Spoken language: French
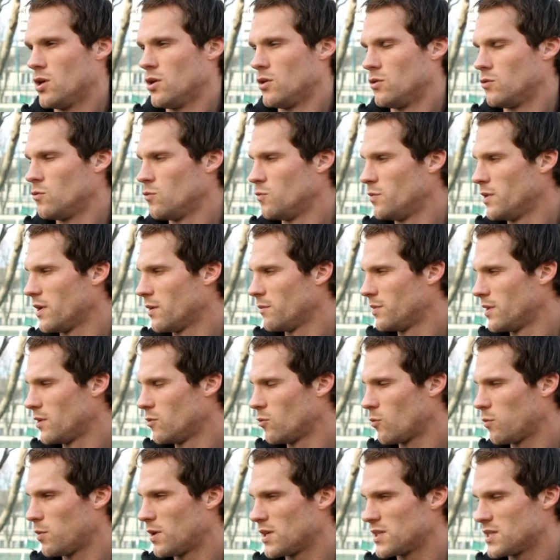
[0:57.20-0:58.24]
nous bien, bien nous
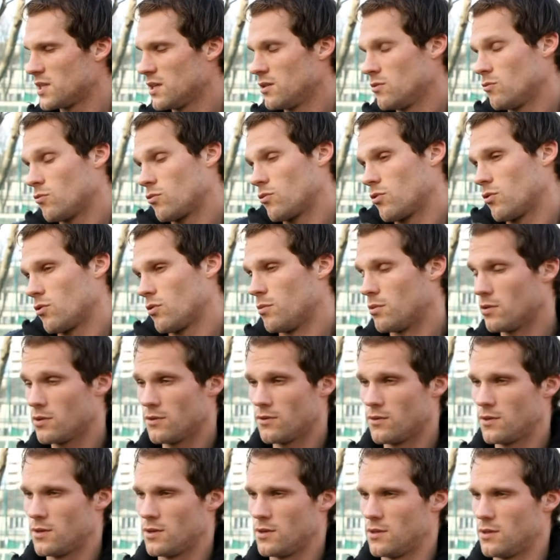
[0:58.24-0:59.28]
replacer donc euh, bon
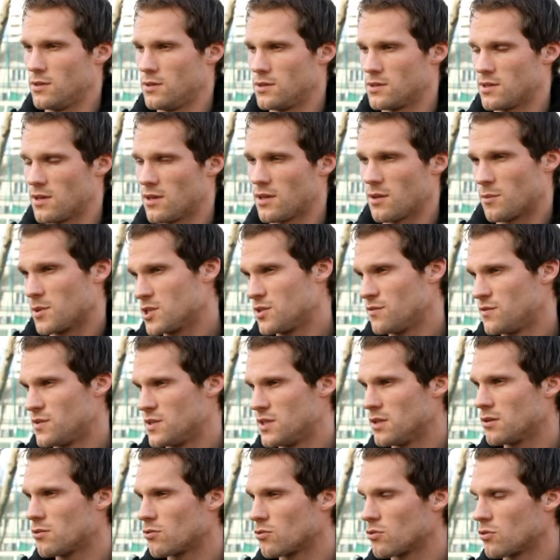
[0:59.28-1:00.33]
ça va être un match difficile
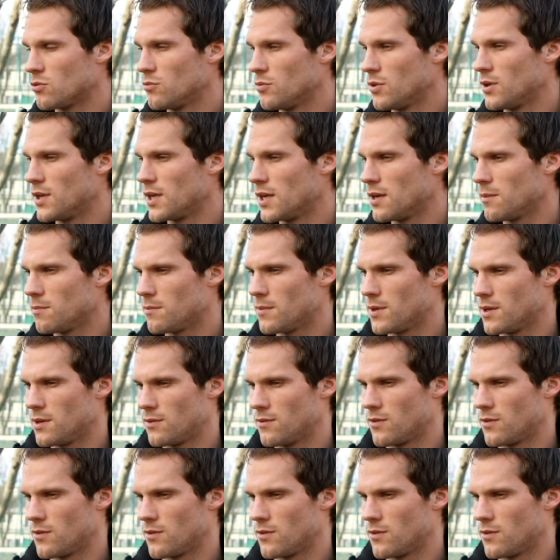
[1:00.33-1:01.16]
contre une bonne équipe mais il va